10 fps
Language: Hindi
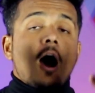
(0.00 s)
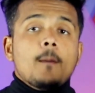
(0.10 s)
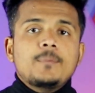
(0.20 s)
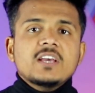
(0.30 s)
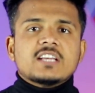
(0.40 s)

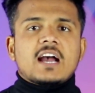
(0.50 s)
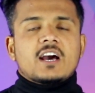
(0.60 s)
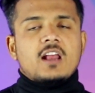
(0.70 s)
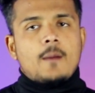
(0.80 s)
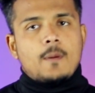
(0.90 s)
अब भी
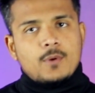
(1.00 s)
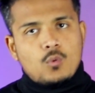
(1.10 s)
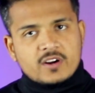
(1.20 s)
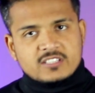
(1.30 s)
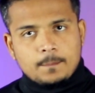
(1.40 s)
जाकर आप अपने
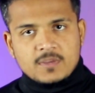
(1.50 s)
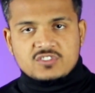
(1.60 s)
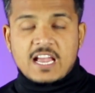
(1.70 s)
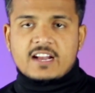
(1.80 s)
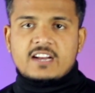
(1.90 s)
व्हाट्सएप में
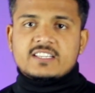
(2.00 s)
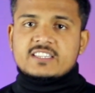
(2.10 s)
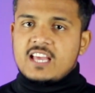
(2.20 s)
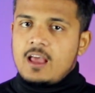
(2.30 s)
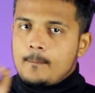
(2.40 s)
चेक कर
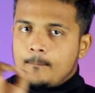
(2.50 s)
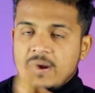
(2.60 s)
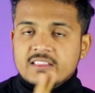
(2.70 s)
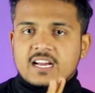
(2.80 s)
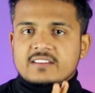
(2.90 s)
सकते हैं
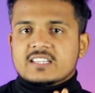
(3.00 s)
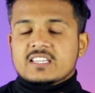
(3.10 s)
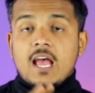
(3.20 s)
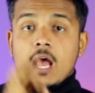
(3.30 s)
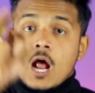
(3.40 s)
बंद कर
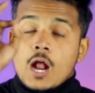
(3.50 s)
सकते हैं